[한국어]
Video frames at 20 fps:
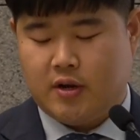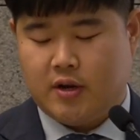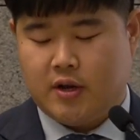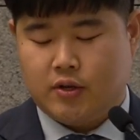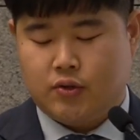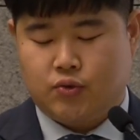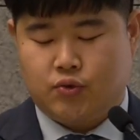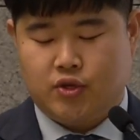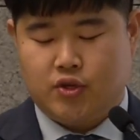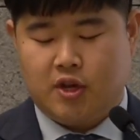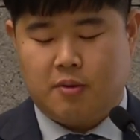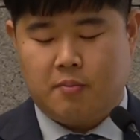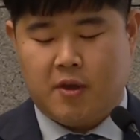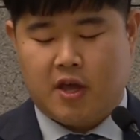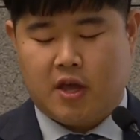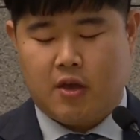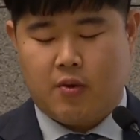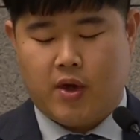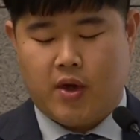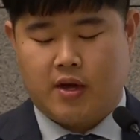주님의
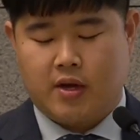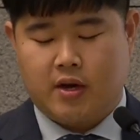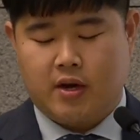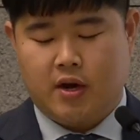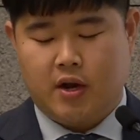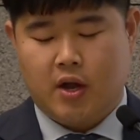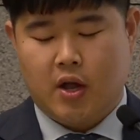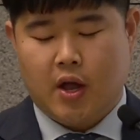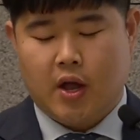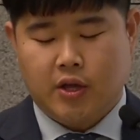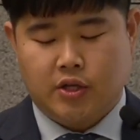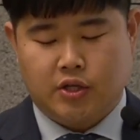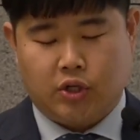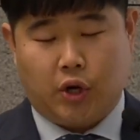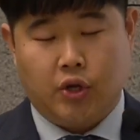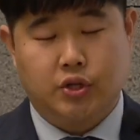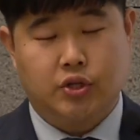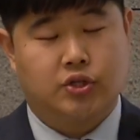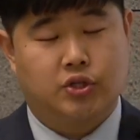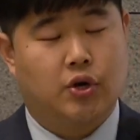계획을
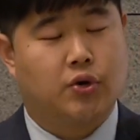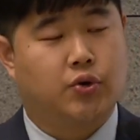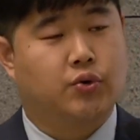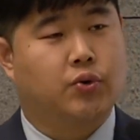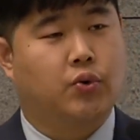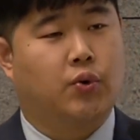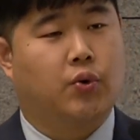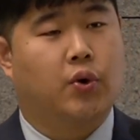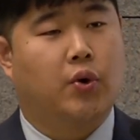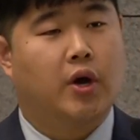전적으로